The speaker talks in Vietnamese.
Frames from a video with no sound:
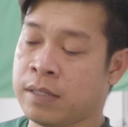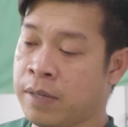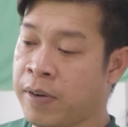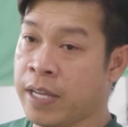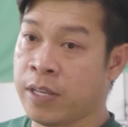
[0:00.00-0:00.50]

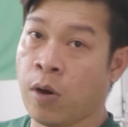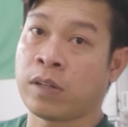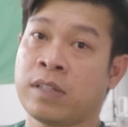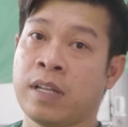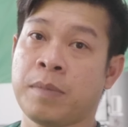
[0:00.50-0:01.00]
cái vấn đề
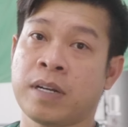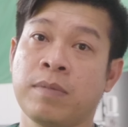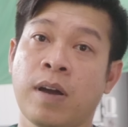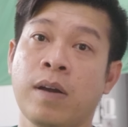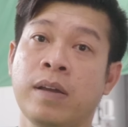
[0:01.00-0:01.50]
dột thì mình
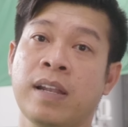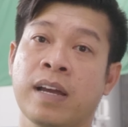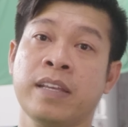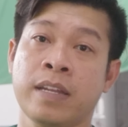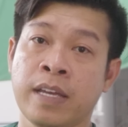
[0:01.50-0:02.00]
không nói
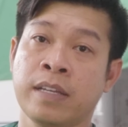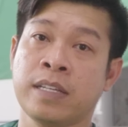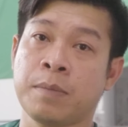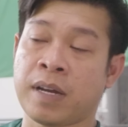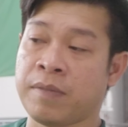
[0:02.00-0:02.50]
là cái gì đi
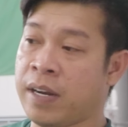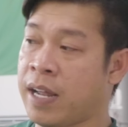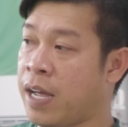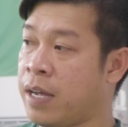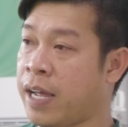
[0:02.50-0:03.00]
nhưng mà cái vấn
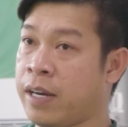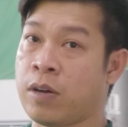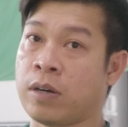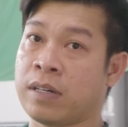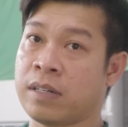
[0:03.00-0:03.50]
đề này nó
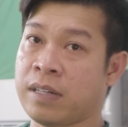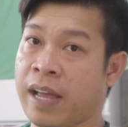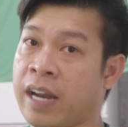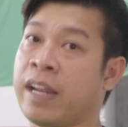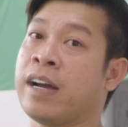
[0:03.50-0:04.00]
còn
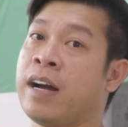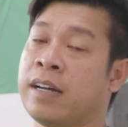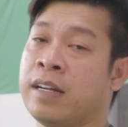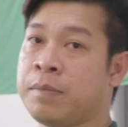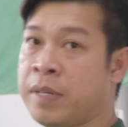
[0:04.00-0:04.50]
ác liệt hơn
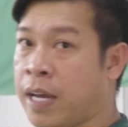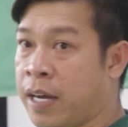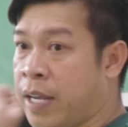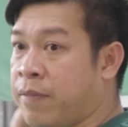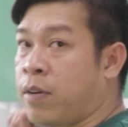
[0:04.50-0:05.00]
nữa mình dẫn
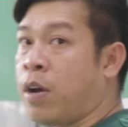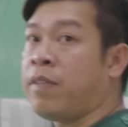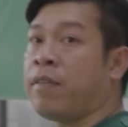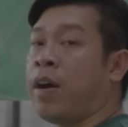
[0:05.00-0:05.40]
anh em vào coi văn